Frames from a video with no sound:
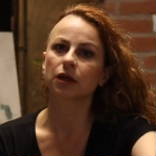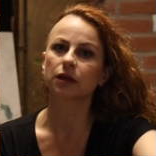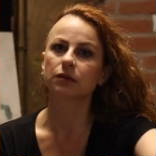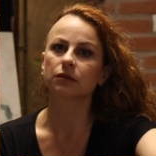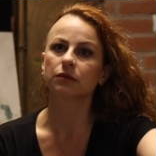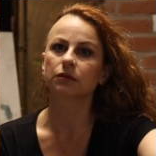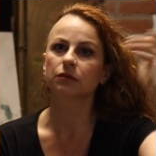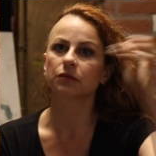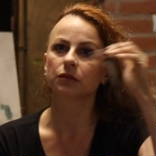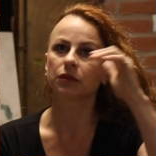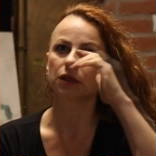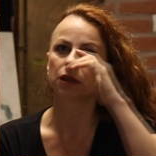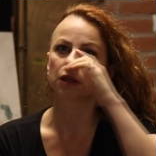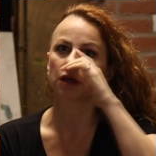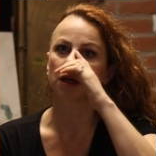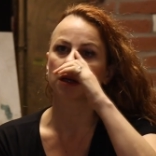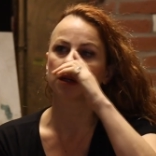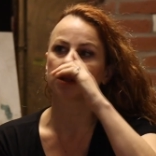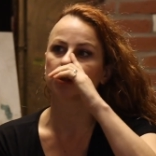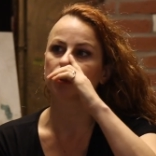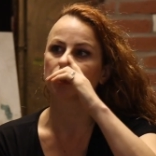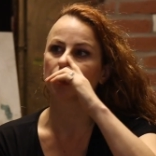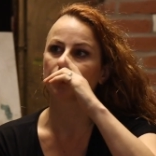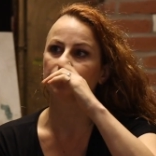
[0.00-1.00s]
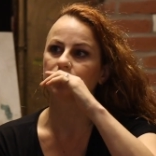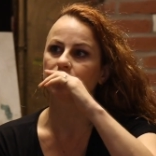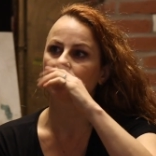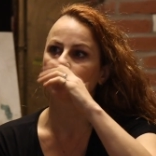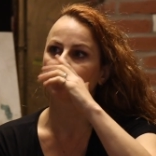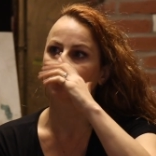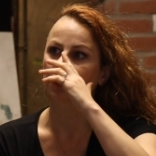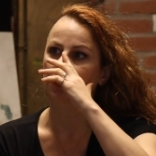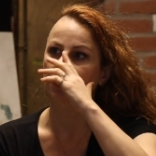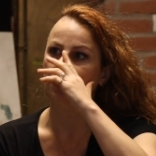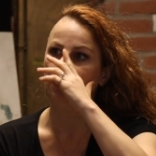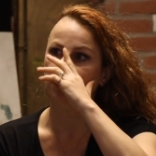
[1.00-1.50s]
Ben bir akşam
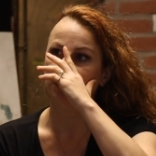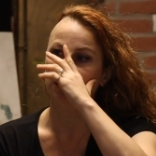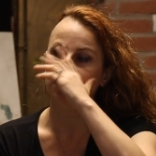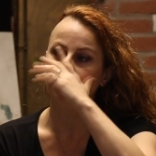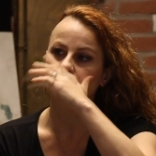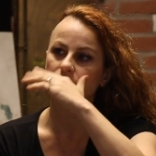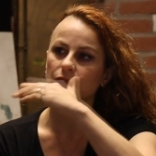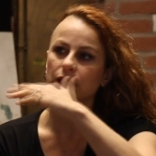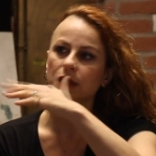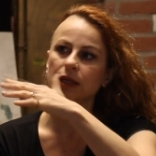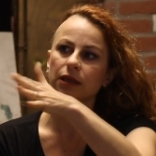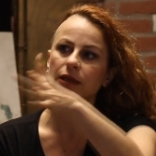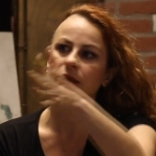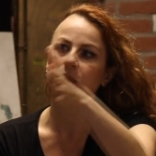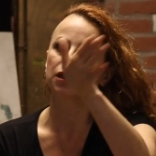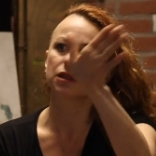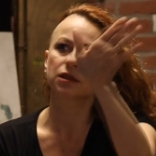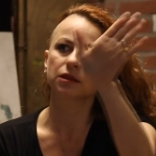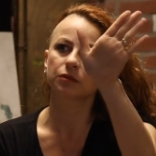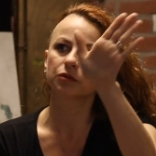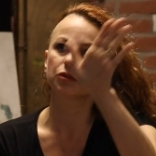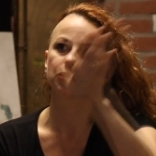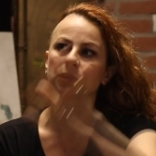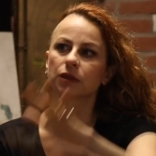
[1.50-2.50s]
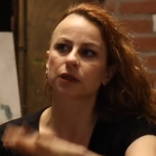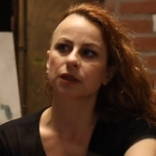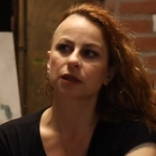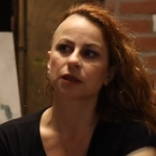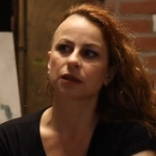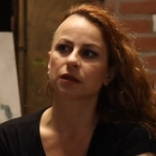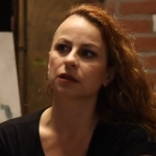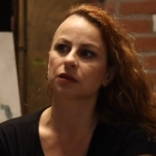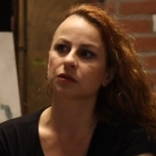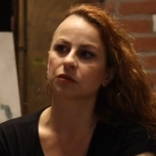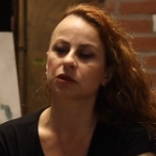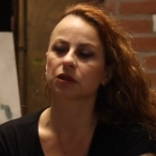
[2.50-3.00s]
yemeğini, işte ilk Lizbon'a
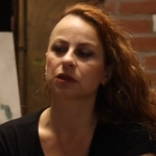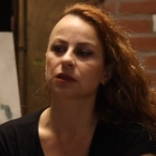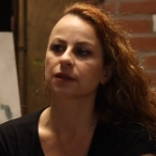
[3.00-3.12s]
gittim.